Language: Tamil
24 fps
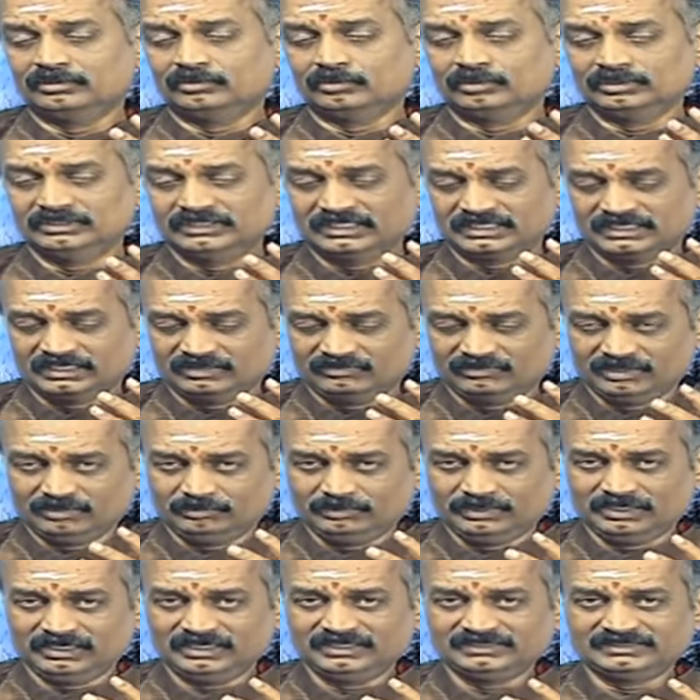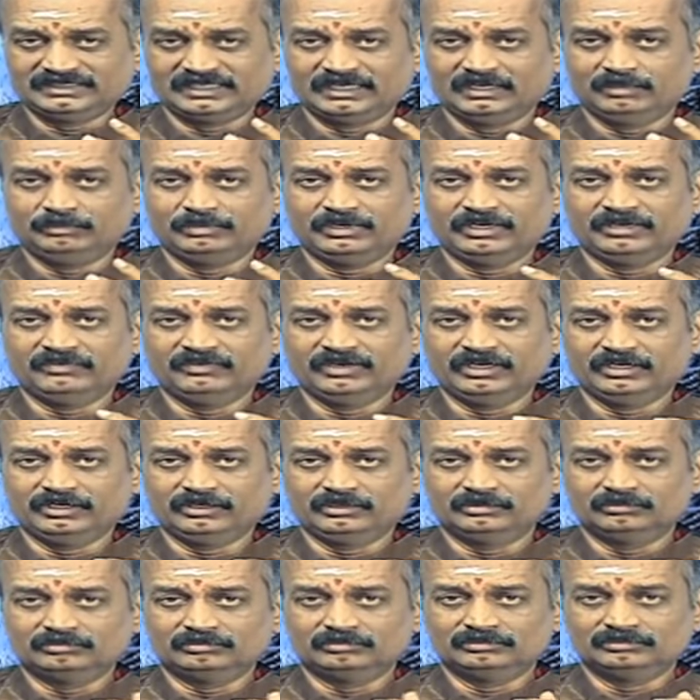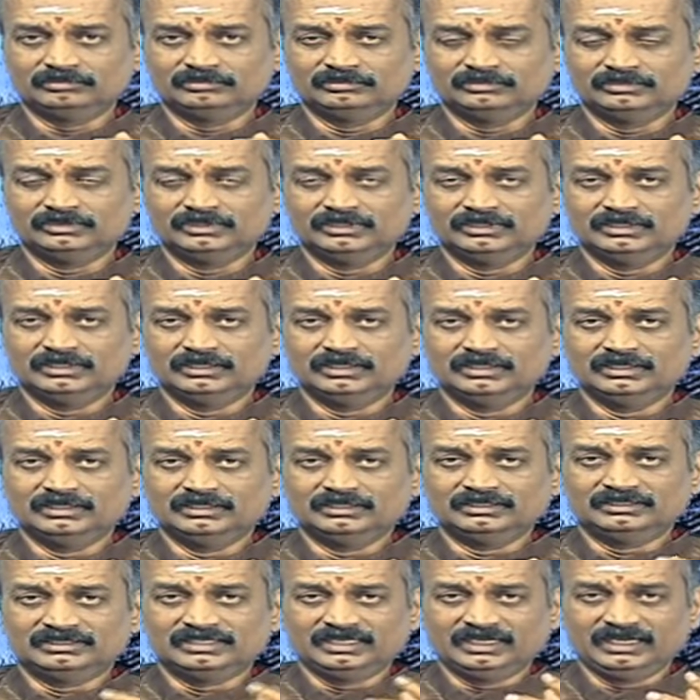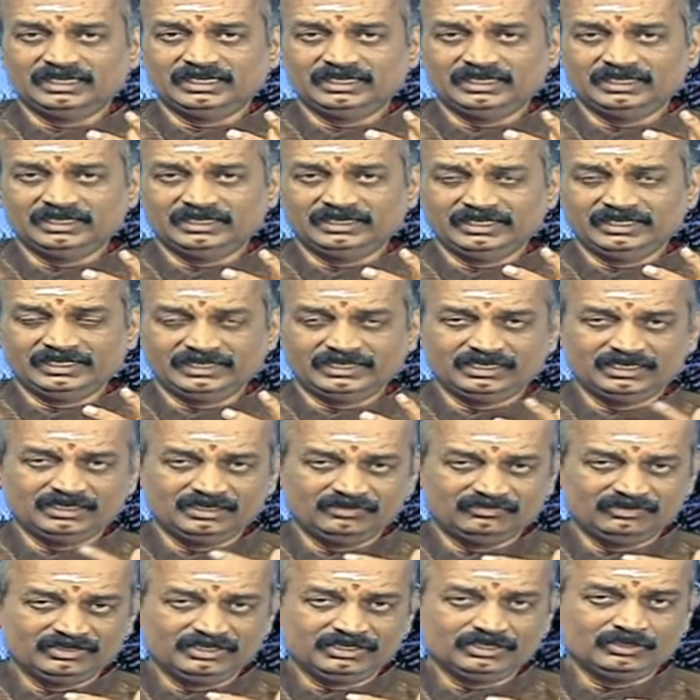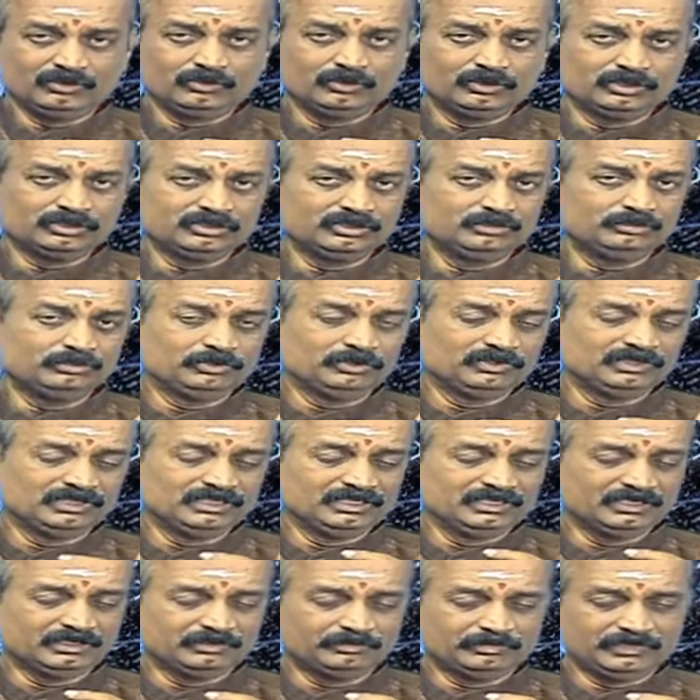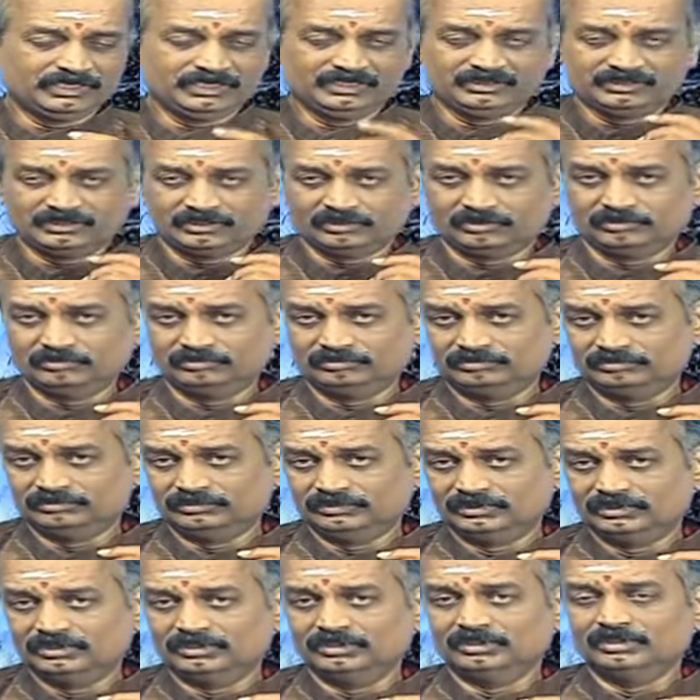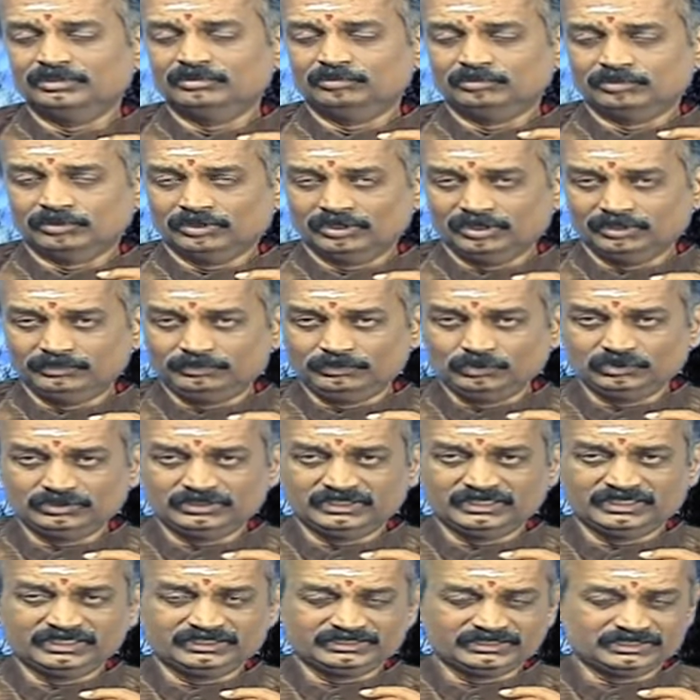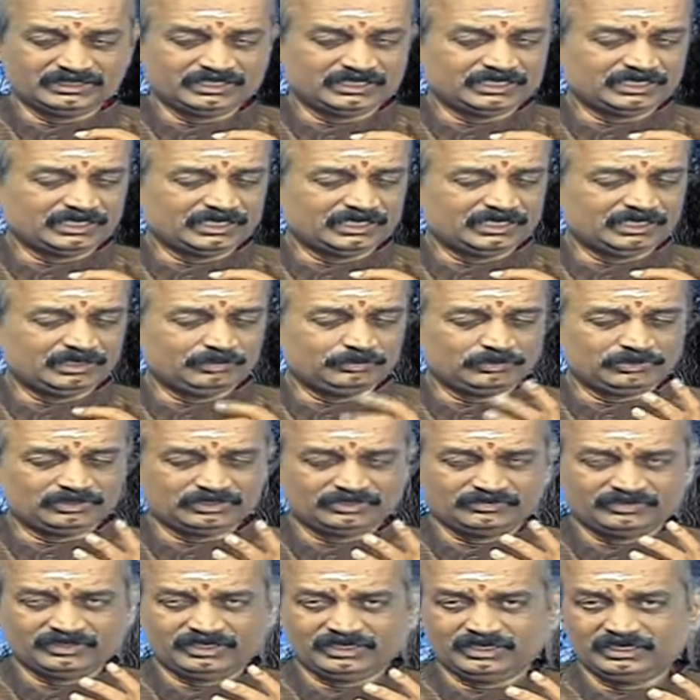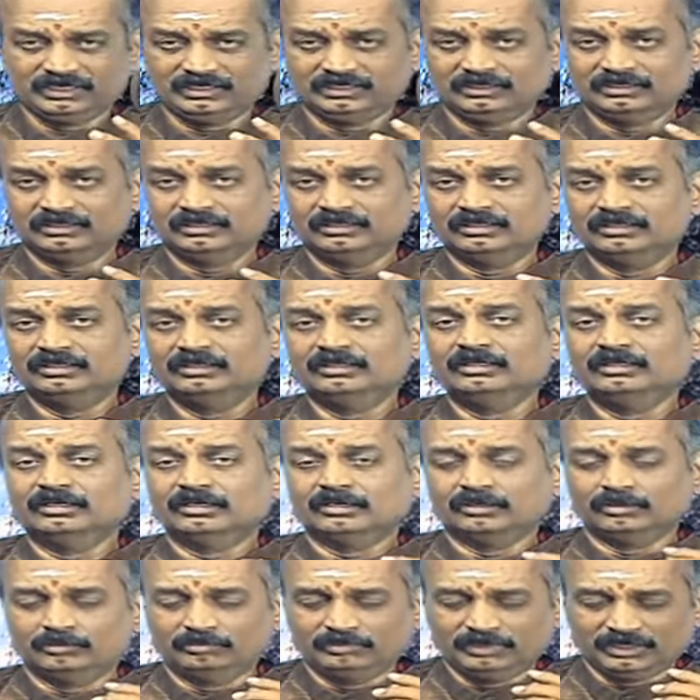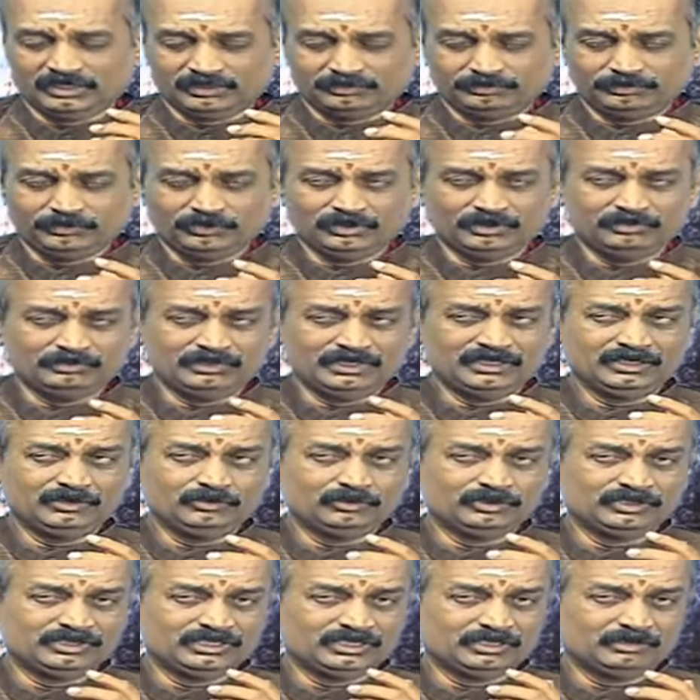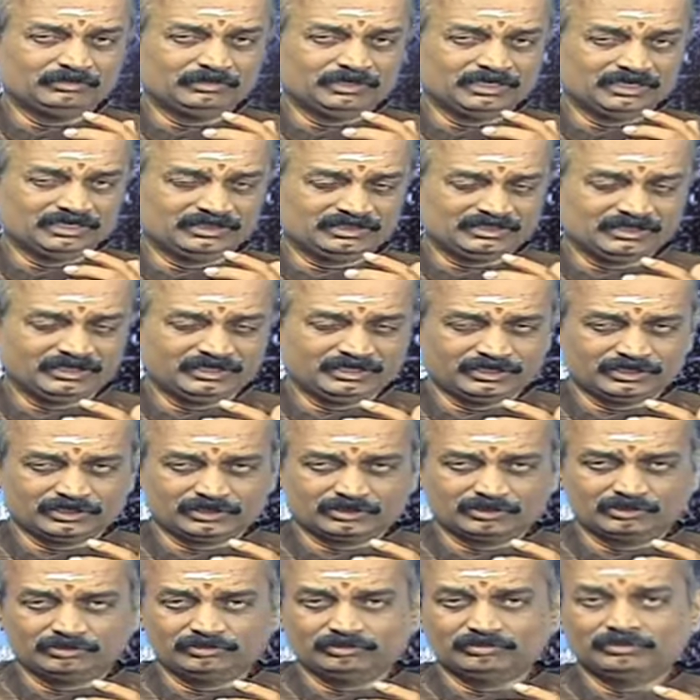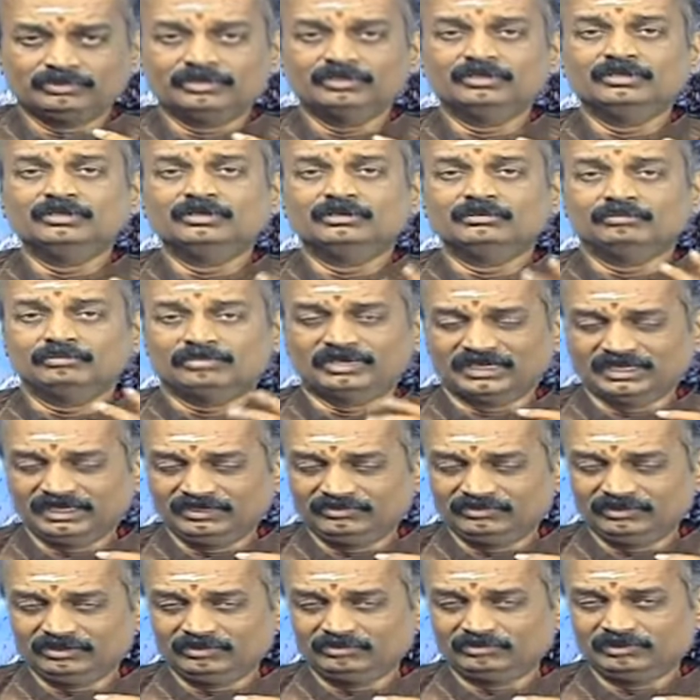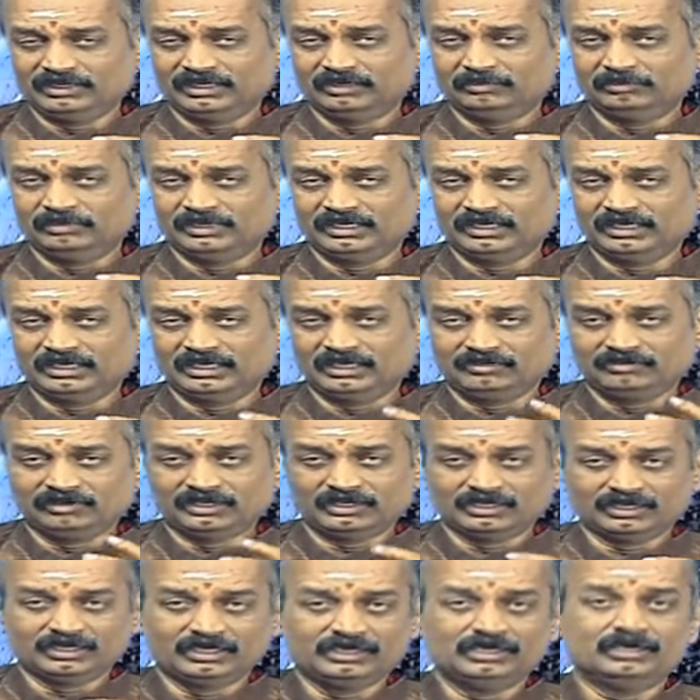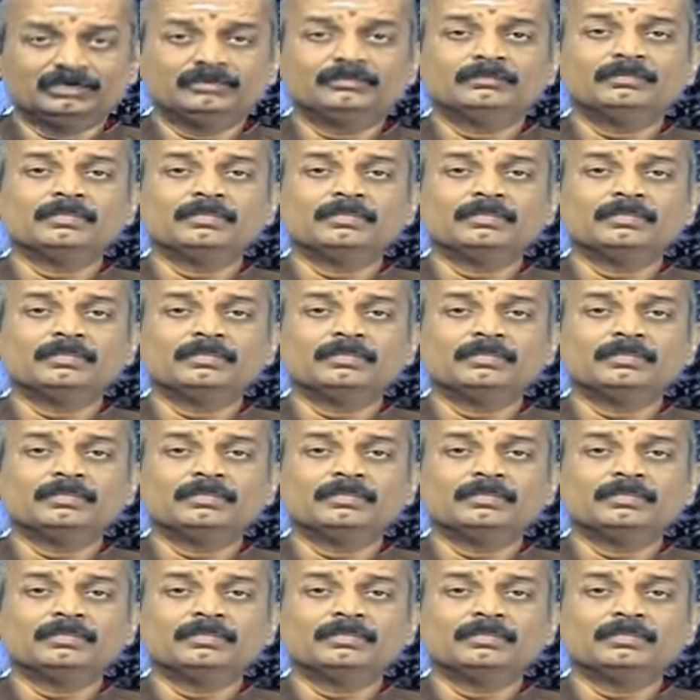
கொஞ்சம் கவனமாக செயல்பட வேண்டும் சில நேரங்களில் விட்டு கொடுத்து போவது நன்மையை தரும் புனர்பூச நட்சத்திரங்களை பொறுத்தவரையில் ரொம்ப அற்புதமான ஒரு தினமாகத்தான் இருக்கும் பகைவரும் நண்பர்களாவார்கள்